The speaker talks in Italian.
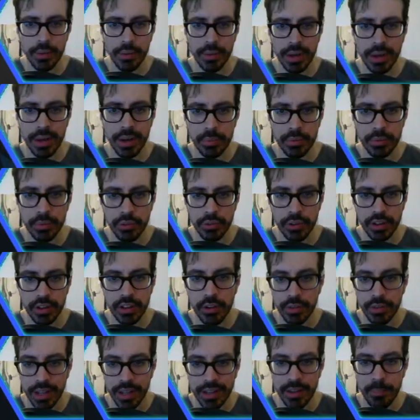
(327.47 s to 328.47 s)
la produzione di
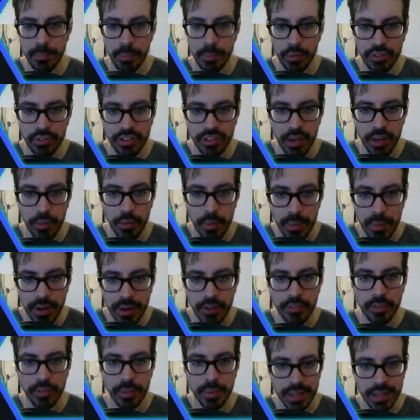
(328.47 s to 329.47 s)
rotaie prosegue, perché
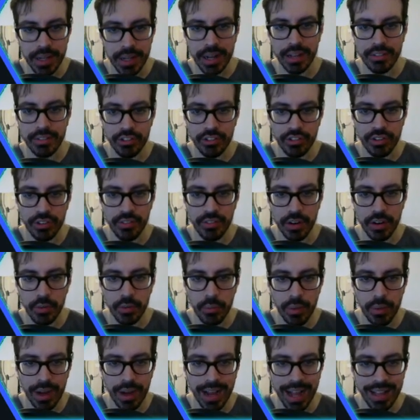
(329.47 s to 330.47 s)
ovviamente ragazzi ci serviranno
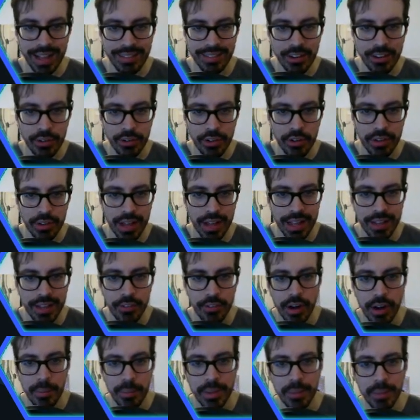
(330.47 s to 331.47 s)
un casino di rotaie, voi
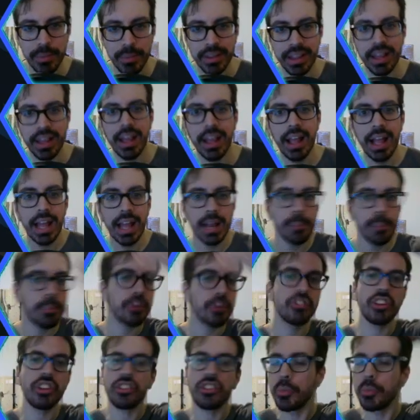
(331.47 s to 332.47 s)
non avete in mente, il
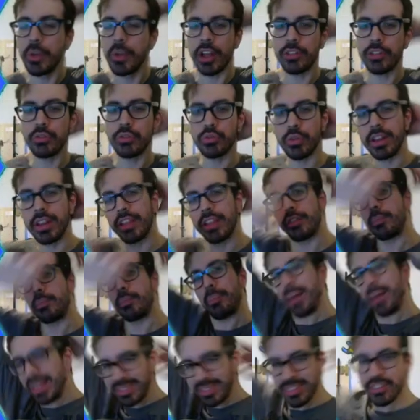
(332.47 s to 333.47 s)
progetto mio è tutto in
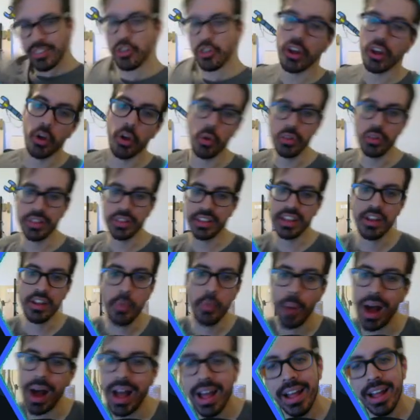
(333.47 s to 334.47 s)
espansione
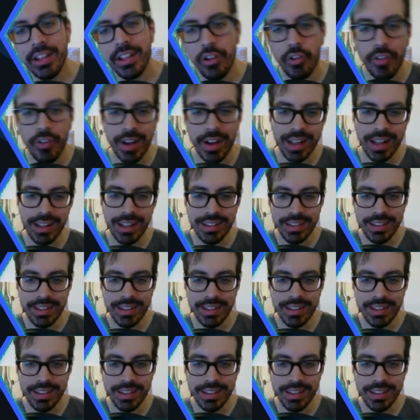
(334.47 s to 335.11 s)
continua, devo fare tante di